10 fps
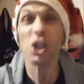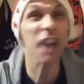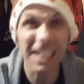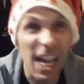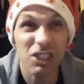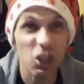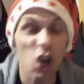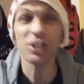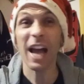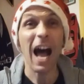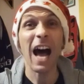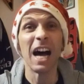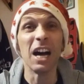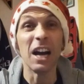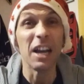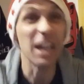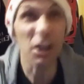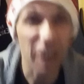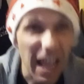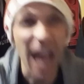Chiedete scusa! Il
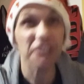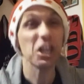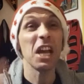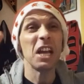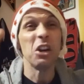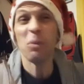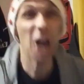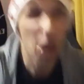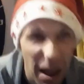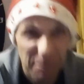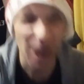numero 10, numero 1 al